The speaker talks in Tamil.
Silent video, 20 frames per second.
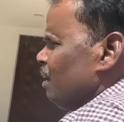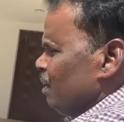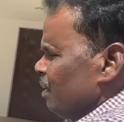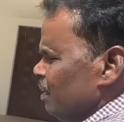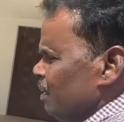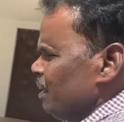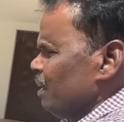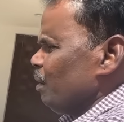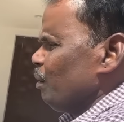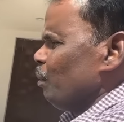
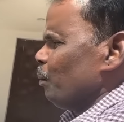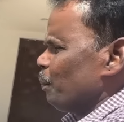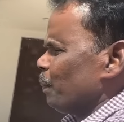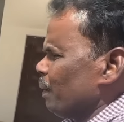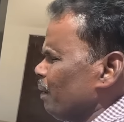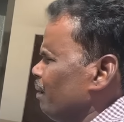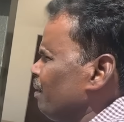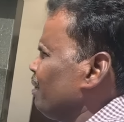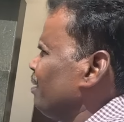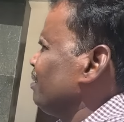லீவ் இப்போ
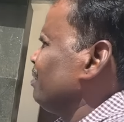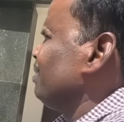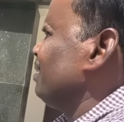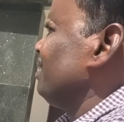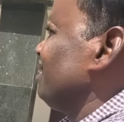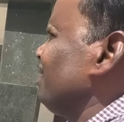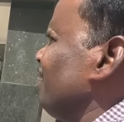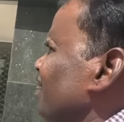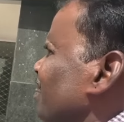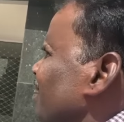வந்து
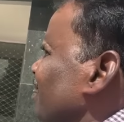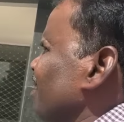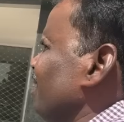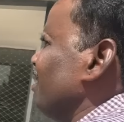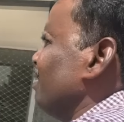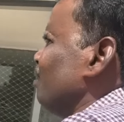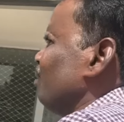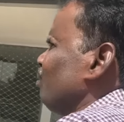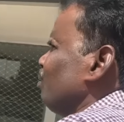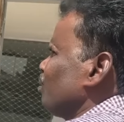
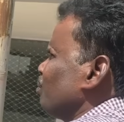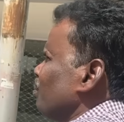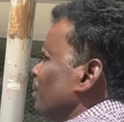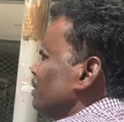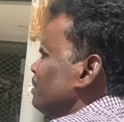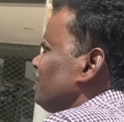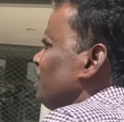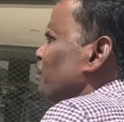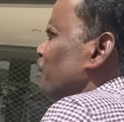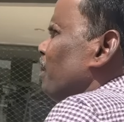ஒரு மாதம்
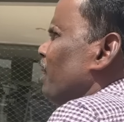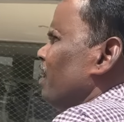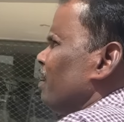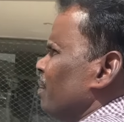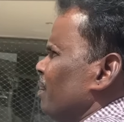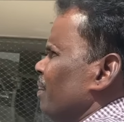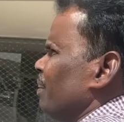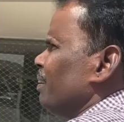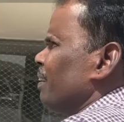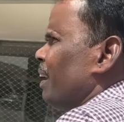அடிப்பானா
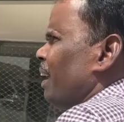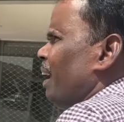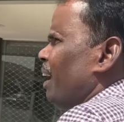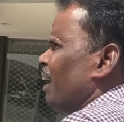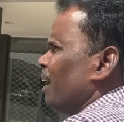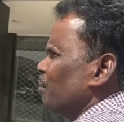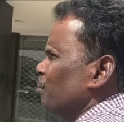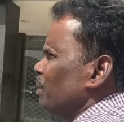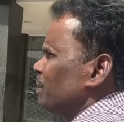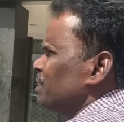நான் ஆறு
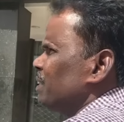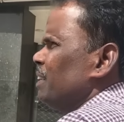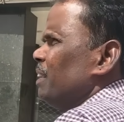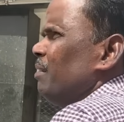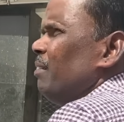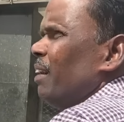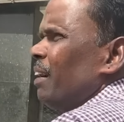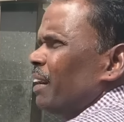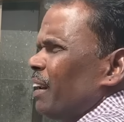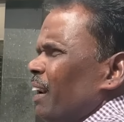மாதம் லீவ்
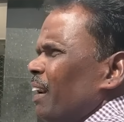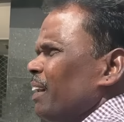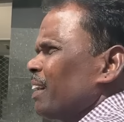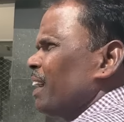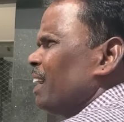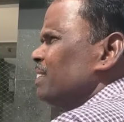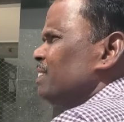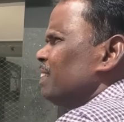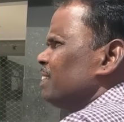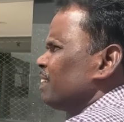ஆடுறேன் நான்
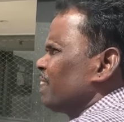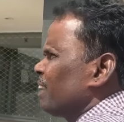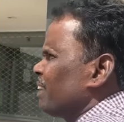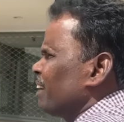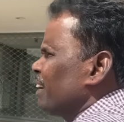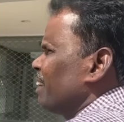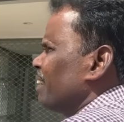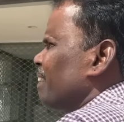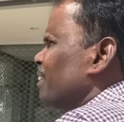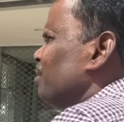காசே
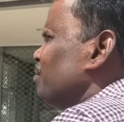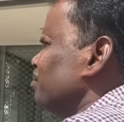தரண்டாங்க